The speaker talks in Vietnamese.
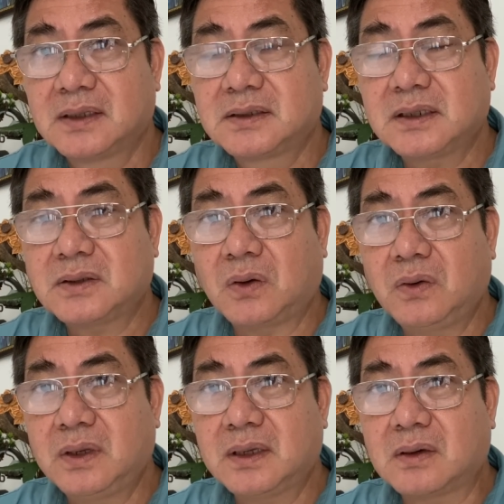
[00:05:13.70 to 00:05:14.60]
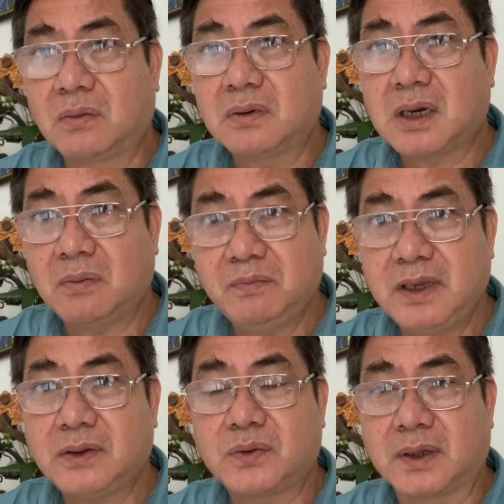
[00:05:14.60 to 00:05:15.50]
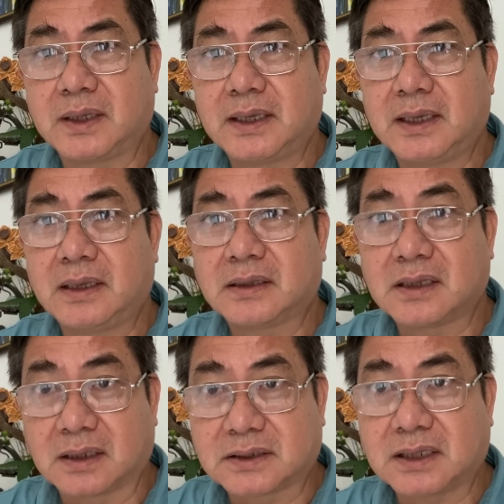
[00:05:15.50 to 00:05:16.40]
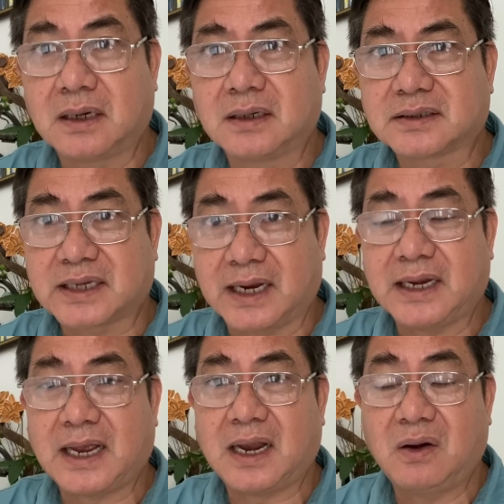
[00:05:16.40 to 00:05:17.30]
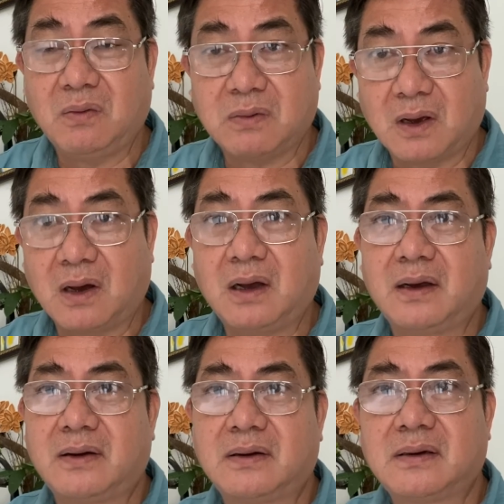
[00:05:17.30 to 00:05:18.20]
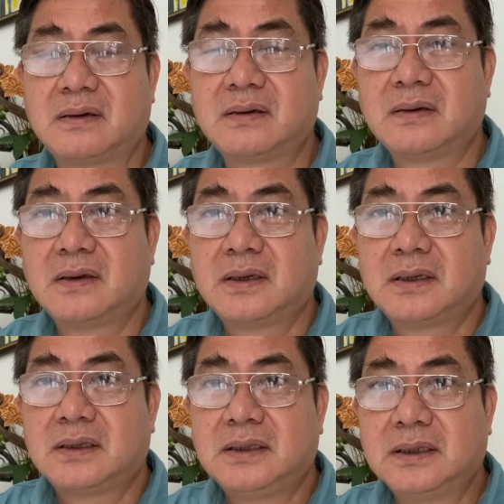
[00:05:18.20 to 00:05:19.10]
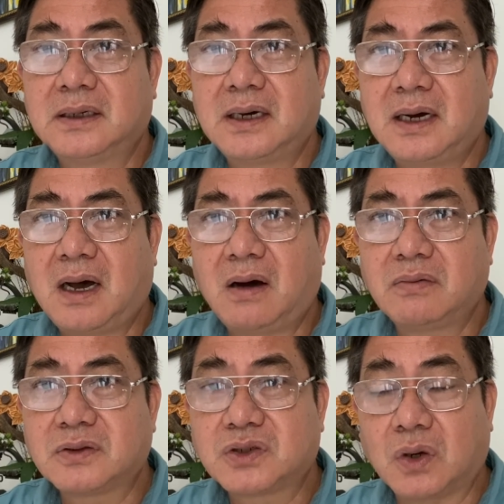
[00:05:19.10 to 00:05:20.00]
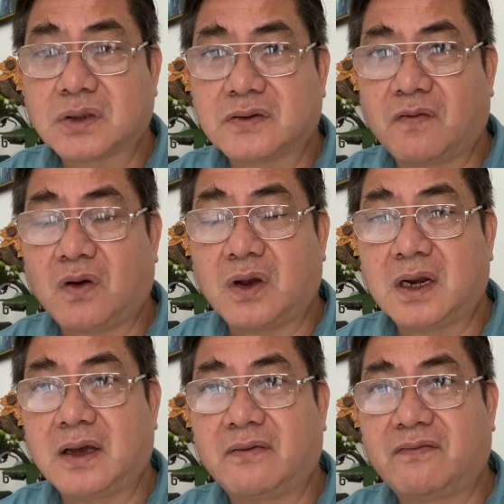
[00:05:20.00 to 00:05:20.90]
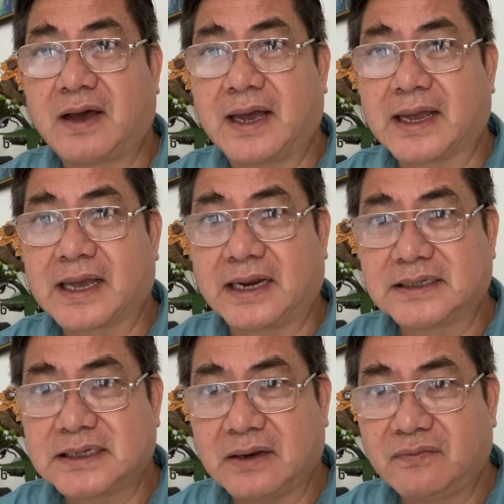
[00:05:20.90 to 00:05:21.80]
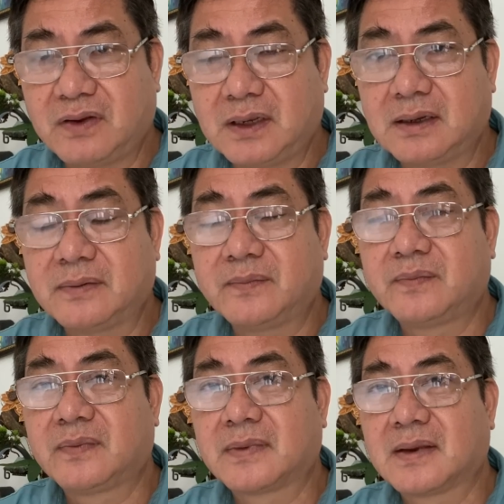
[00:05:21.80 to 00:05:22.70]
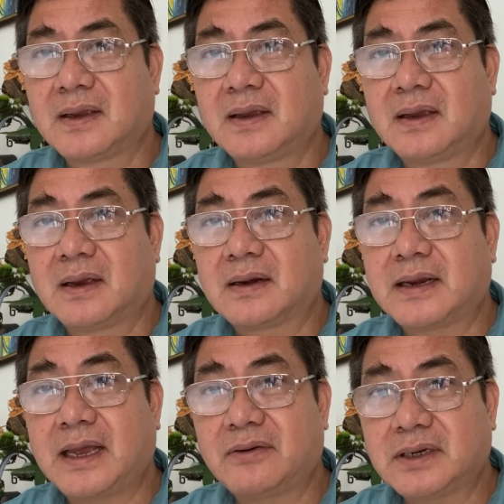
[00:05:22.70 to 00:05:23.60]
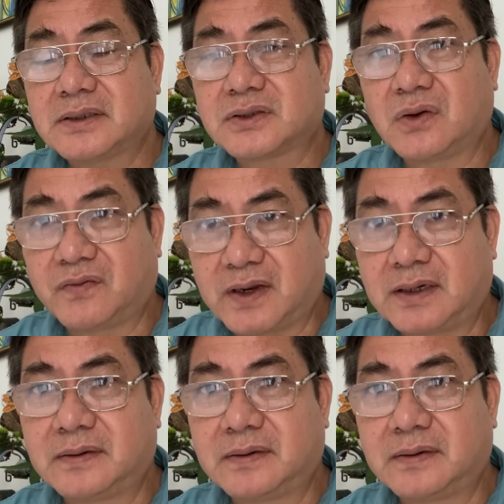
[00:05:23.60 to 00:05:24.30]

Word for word: chứ tôi cũng không biết chuyện gì thực sự xảy ra lúc đó giữa ông George Floyd và cảnh sát viên Derek Chauvin